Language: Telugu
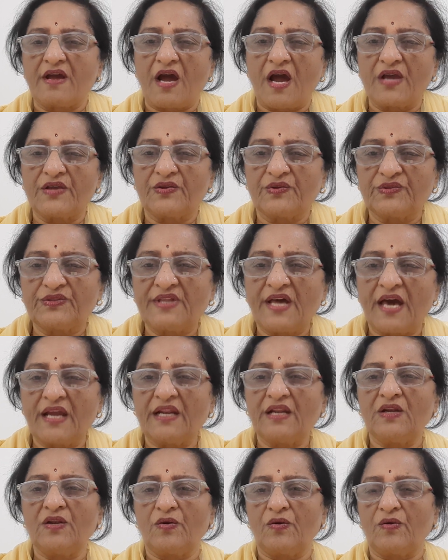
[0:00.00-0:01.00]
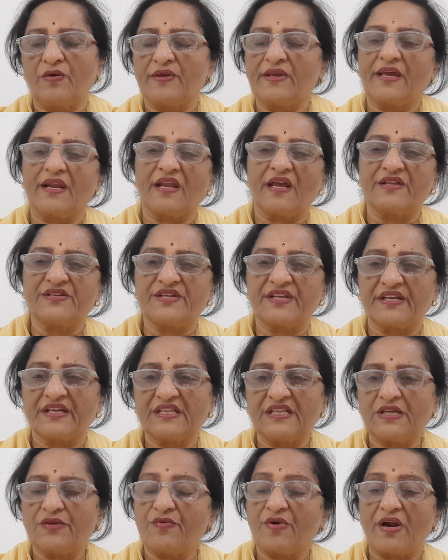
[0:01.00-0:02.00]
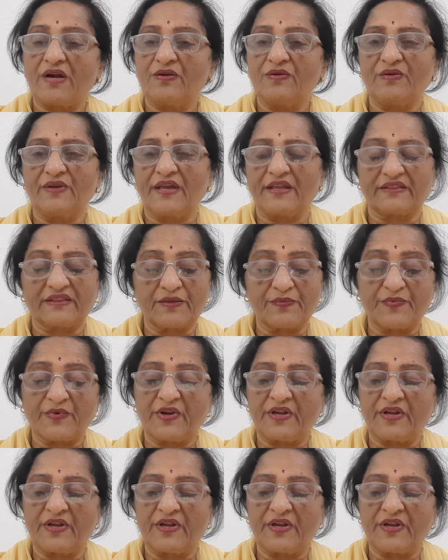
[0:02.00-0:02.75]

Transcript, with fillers: ఆ యుద్ధాలలో ఎలా జరిగింది వాళ్ళు ఎంత